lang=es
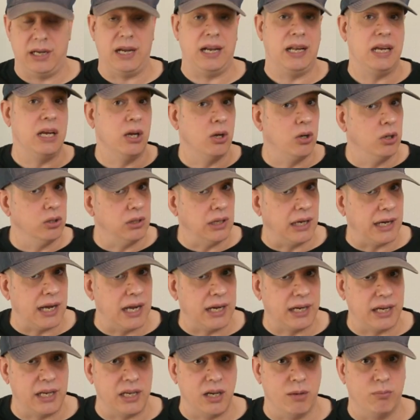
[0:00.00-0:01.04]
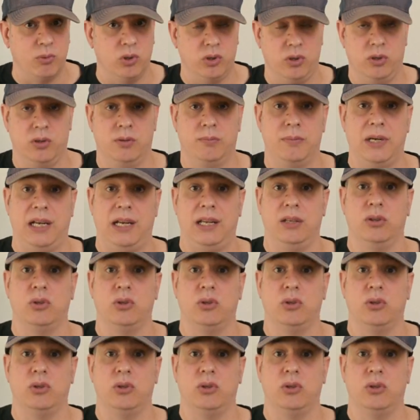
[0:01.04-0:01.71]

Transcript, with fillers: el IJK que llamo yo, ¿vale?